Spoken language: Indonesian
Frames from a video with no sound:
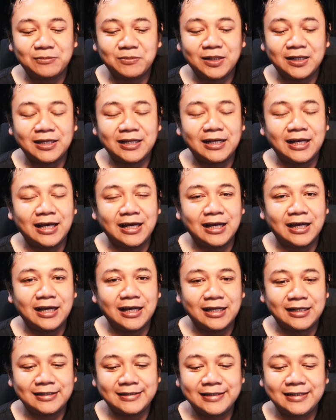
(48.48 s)
yang
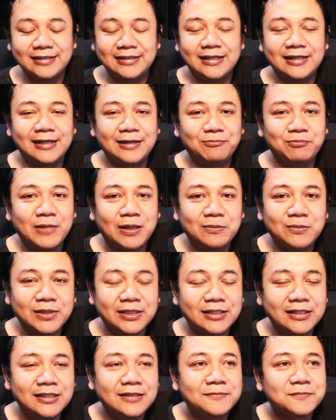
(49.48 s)
menghilangkan dinding lembab
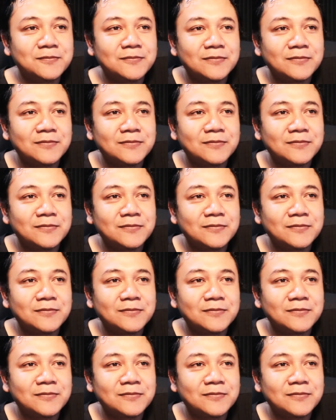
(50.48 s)
ini.